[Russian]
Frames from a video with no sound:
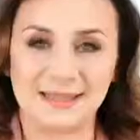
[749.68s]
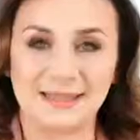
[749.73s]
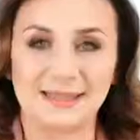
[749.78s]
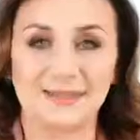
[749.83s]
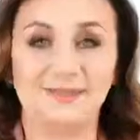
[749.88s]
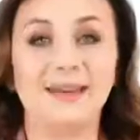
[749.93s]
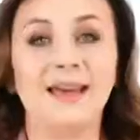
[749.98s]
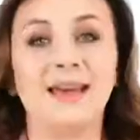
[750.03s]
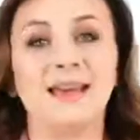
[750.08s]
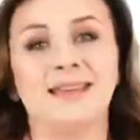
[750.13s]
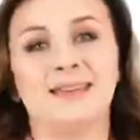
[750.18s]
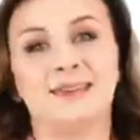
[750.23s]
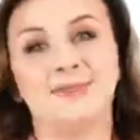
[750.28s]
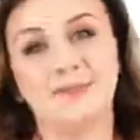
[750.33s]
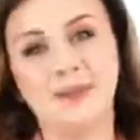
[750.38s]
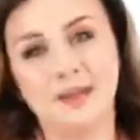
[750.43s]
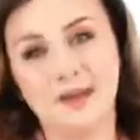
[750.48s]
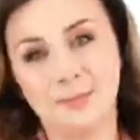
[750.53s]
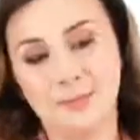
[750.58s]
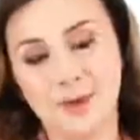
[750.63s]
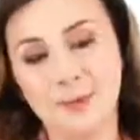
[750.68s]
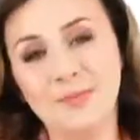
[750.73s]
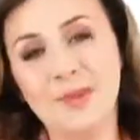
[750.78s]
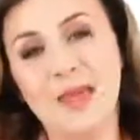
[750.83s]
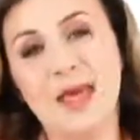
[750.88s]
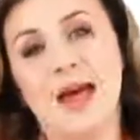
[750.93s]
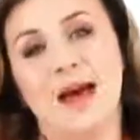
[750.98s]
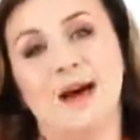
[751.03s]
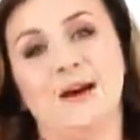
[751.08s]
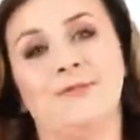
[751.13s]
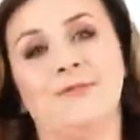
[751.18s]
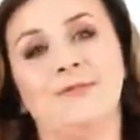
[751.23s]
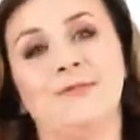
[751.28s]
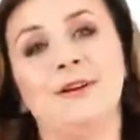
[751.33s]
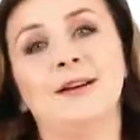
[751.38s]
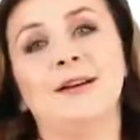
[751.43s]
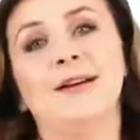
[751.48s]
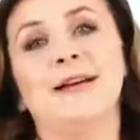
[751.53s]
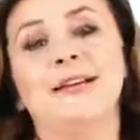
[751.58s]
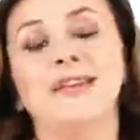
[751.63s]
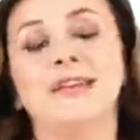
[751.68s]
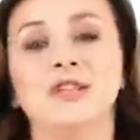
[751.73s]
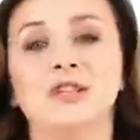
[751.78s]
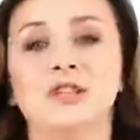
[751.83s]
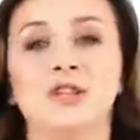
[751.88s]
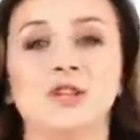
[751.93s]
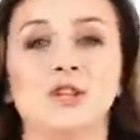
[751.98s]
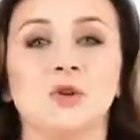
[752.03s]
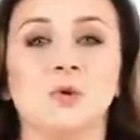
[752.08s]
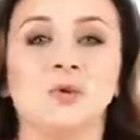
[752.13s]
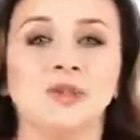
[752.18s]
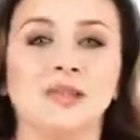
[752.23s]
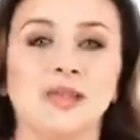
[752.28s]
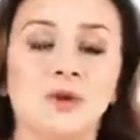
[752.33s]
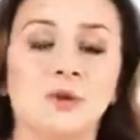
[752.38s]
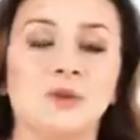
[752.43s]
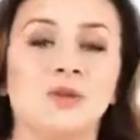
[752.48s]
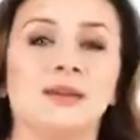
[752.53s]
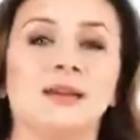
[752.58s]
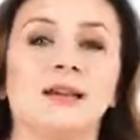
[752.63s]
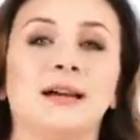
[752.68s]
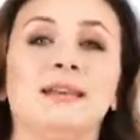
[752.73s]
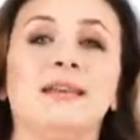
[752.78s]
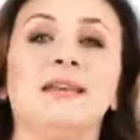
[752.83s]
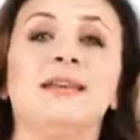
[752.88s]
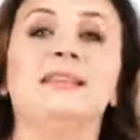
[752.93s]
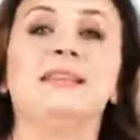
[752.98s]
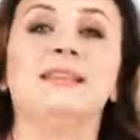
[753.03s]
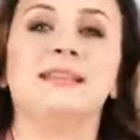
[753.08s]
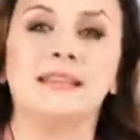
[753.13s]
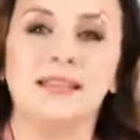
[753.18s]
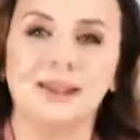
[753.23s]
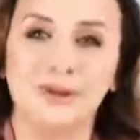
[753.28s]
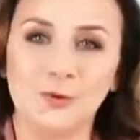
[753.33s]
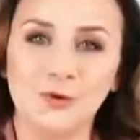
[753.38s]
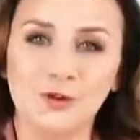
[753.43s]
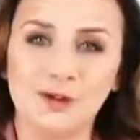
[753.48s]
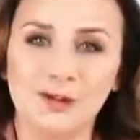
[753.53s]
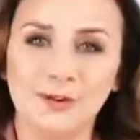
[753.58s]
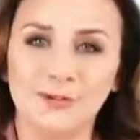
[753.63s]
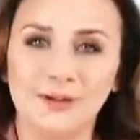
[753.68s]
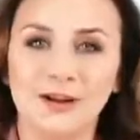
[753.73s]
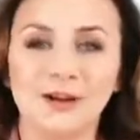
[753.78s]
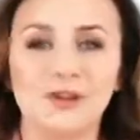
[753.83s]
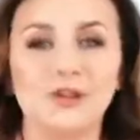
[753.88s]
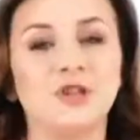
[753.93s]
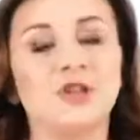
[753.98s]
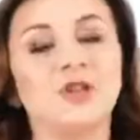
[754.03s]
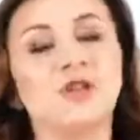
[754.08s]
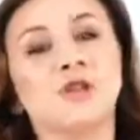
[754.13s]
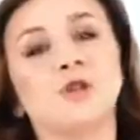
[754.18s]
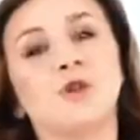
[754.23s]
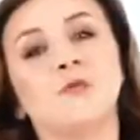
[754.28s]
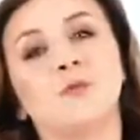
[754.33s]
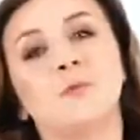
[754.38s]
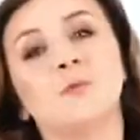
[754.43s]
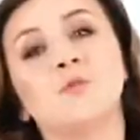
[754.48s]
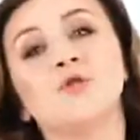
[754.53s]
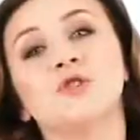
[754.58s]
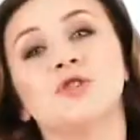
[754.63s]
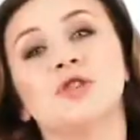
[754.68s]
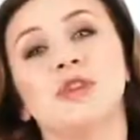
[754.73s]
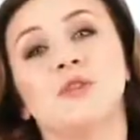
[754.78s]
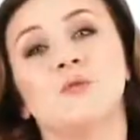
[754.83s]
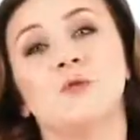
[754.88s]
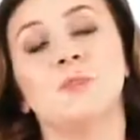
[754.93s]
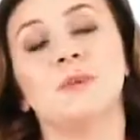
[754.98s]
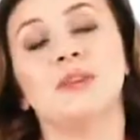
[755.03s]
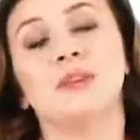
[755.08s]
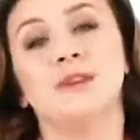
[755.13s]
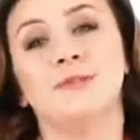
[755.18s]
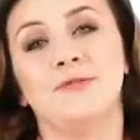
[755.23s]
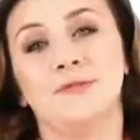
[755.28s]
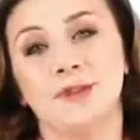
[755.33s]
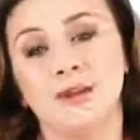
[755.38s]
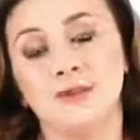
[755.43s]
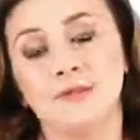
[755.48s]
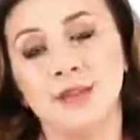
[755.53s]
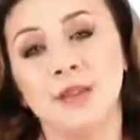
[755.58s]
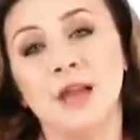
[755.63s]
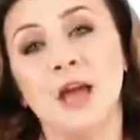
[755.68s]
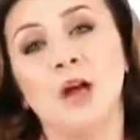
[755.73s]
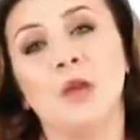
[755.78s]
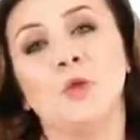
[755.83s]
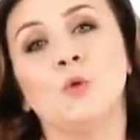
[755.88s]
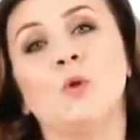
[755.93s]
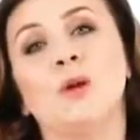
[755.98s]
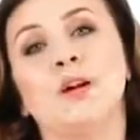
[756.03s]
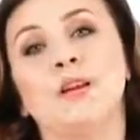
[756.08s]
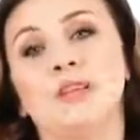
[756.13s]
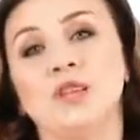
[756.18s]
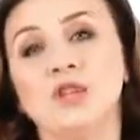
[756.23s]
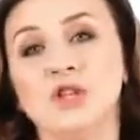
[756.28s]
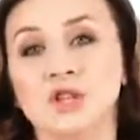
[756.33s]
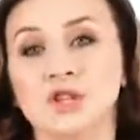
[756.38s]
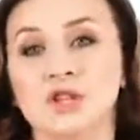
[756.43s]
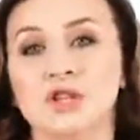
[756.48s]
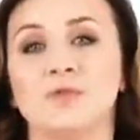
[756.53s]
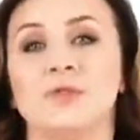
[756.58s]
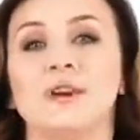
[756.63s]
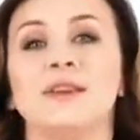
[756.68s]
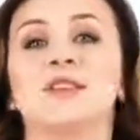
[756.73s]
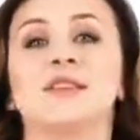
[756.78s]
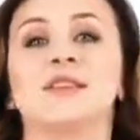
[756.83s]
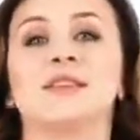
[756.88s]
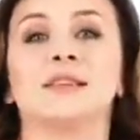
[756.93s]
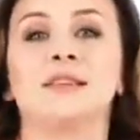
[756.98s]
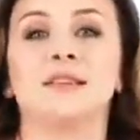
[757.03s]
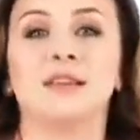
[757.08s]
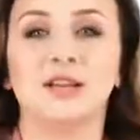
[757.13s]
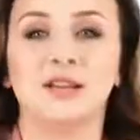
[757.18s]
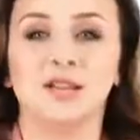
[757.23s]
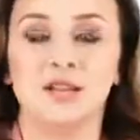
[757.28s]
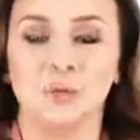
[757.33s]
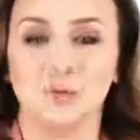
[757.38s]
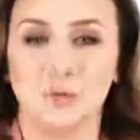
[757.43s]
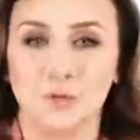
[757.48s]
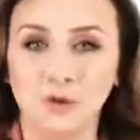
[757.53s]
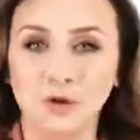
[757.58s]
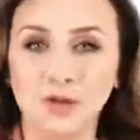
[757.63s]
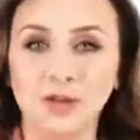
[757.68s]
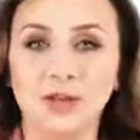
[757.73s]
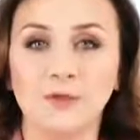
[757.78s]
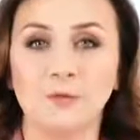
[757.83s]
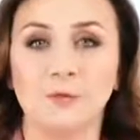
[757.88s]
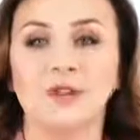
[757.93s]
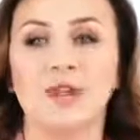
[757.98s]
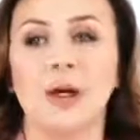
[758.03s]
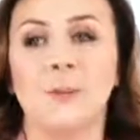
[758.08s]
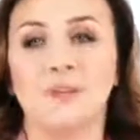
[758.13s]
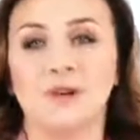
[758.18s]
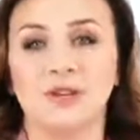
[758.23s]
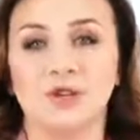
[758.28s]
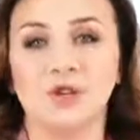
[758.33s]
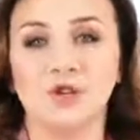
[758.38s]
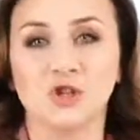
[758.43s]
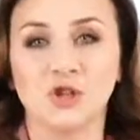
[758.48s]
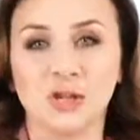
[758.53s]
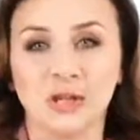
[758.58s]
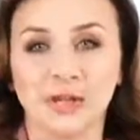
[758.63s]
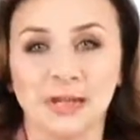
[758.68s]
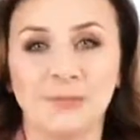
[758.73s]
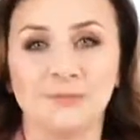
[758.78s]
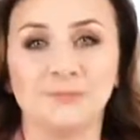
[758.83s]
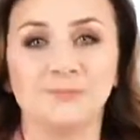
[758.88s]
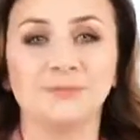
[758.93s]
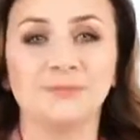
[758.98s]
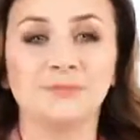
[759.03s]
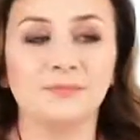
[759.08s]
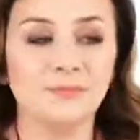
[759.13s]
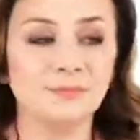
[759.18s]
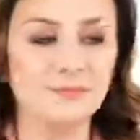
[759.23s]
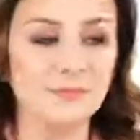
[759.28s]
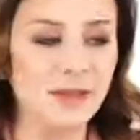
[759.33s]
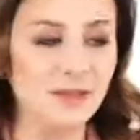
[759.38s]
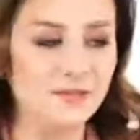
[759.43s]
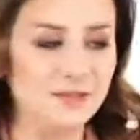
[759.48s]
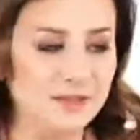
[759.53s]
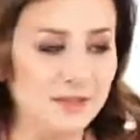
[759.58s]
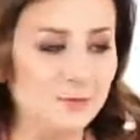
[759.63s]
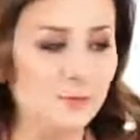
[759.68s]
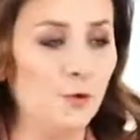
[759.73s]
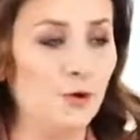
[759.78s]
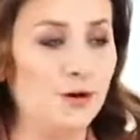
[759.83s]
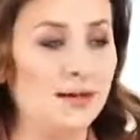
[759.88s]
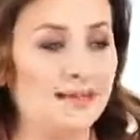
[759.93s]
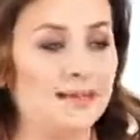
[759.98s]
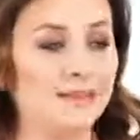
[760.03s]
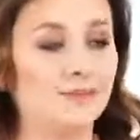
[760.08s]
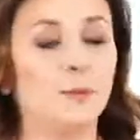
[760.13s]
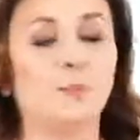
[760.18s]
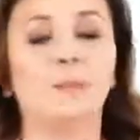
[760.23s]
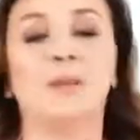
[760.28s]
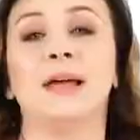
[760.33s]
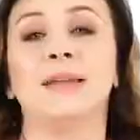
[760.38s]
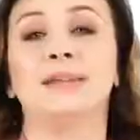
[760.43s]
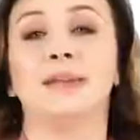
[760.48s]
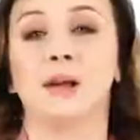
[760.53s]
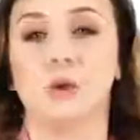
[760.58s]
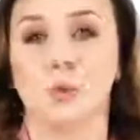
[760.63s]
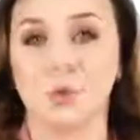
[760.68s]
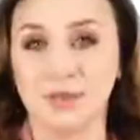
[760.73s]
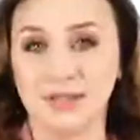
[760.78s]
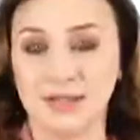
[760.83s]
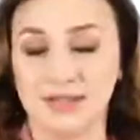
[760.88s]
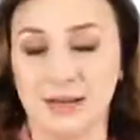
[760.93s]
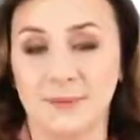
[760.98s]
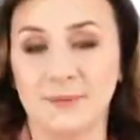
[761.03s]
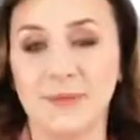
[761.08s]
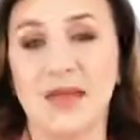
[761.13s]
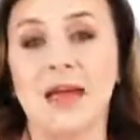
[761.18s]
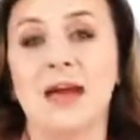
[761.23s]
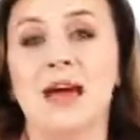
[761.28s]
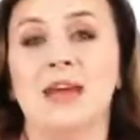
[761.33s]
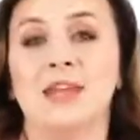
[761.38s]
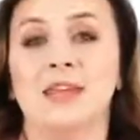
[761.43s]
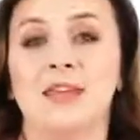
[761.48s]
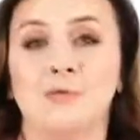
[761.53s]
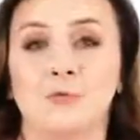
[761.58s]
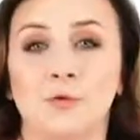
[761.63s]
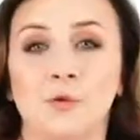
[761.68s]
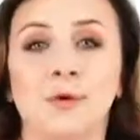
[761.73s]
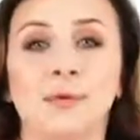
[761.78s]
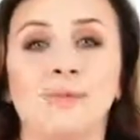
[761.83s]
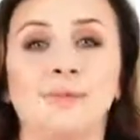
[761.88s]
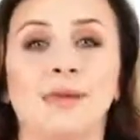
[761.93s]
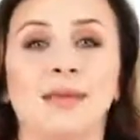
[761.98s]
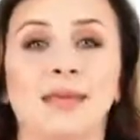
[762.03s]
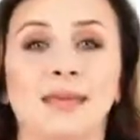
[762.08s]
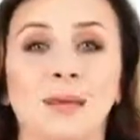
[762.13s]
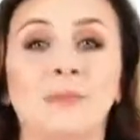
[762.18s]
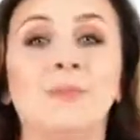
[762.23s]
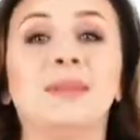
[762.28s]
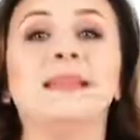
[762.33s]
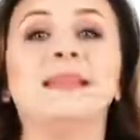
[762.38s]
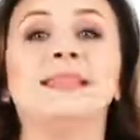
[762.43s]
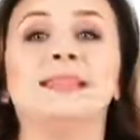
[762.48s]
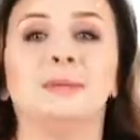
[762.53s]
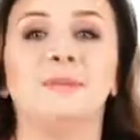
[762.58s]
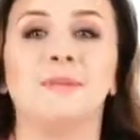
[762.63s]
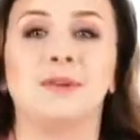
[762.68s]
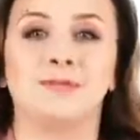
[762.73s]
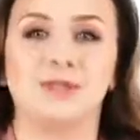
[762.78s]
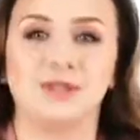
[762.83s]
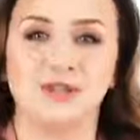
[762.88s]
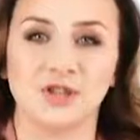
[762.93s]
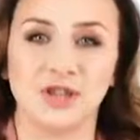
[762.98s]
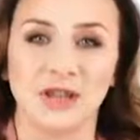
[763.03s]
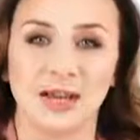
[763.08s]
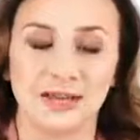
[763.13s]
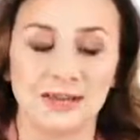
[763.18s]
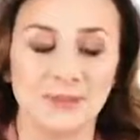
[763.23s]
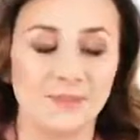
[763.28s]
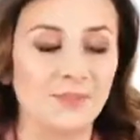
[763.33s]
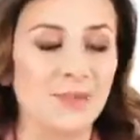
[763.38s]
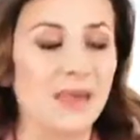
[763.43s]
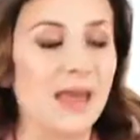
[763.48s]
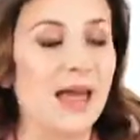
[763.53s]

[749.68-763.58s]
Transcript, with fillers: составляете время, вы конечно же, узнаете, какие цели у человека, через что вы можете его мотивировать. Ну и, конечно же, ваша задача будет его на протяжении всего этого плана роста, его именно сопровождать.